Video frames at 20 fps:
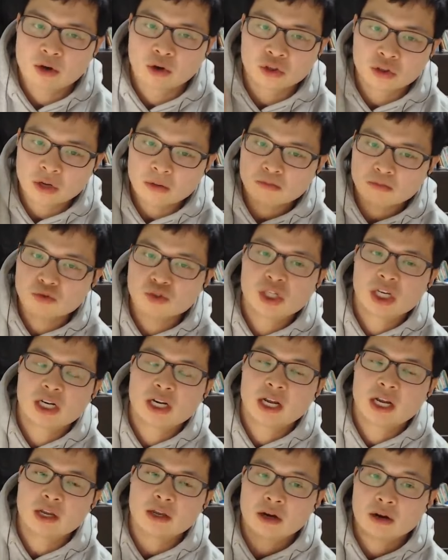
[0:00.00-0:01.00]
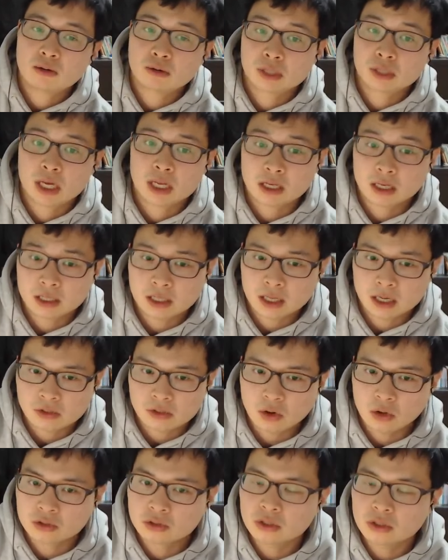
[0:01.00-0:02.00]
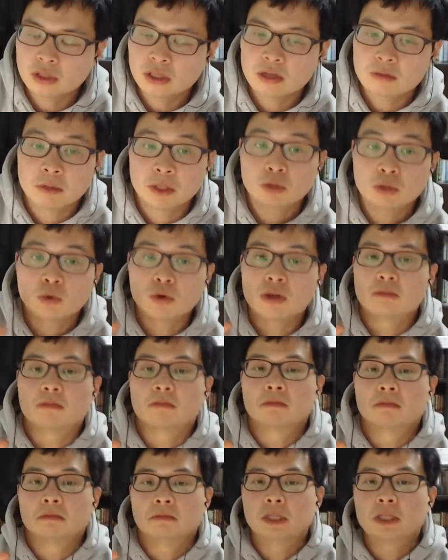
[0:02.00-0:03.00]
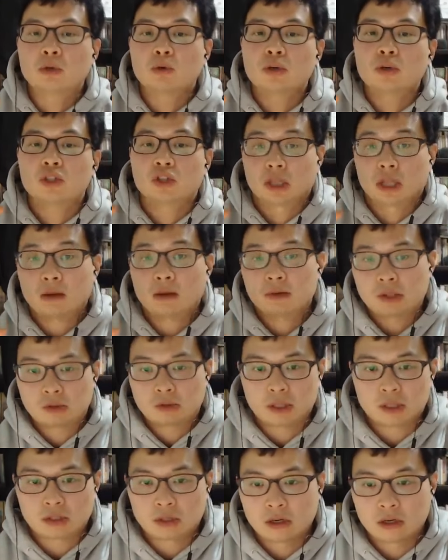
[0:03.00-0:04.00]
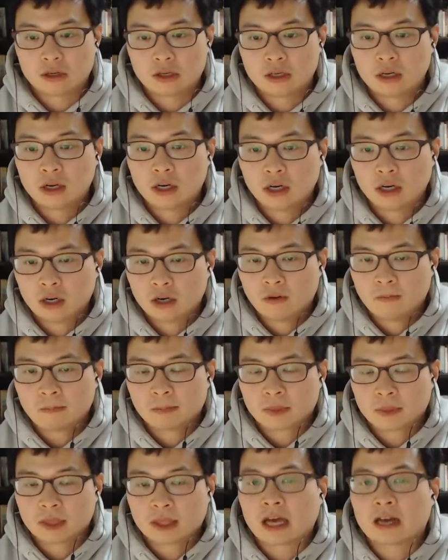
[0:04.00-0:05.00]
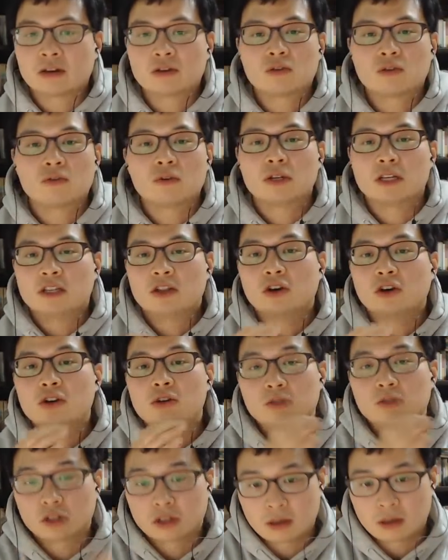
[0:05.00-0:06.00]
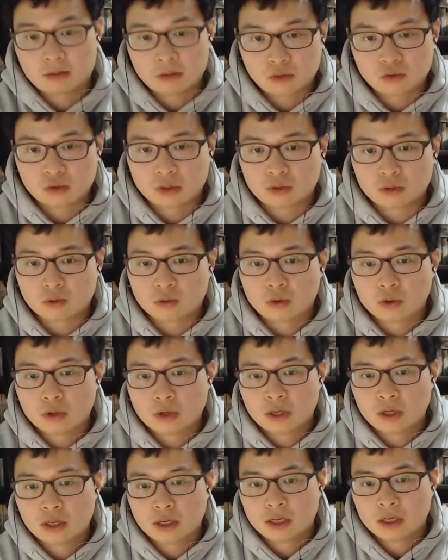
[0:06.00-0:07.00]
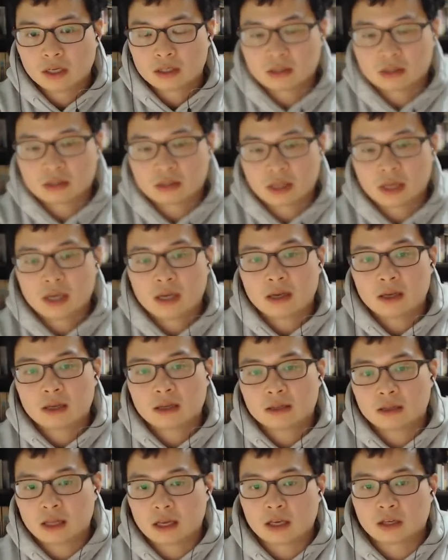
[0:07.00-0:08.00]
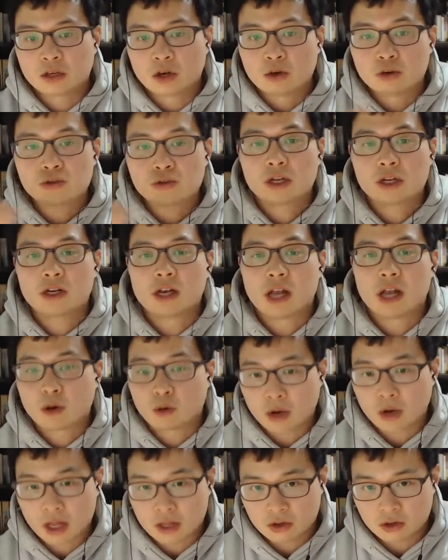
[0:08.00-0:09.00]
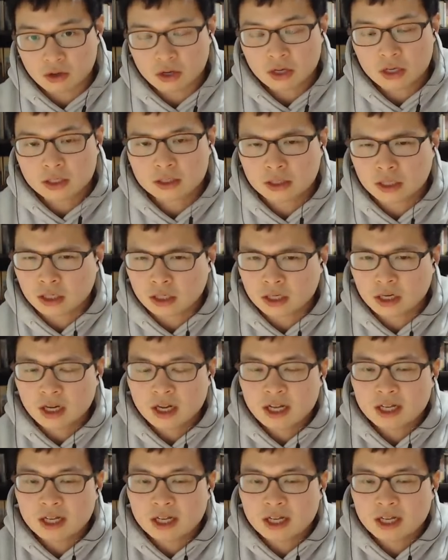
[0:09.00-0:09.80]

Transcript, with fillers: 어떤 문제를 해결하고자 하는가에 따라서 어쨌든 비트코인 비트코인이 정답일 수가 있어요. 다른 경우에는 이더리움이 정답일 수 있고. 근데 네, 결국에는 레고라는 거. 그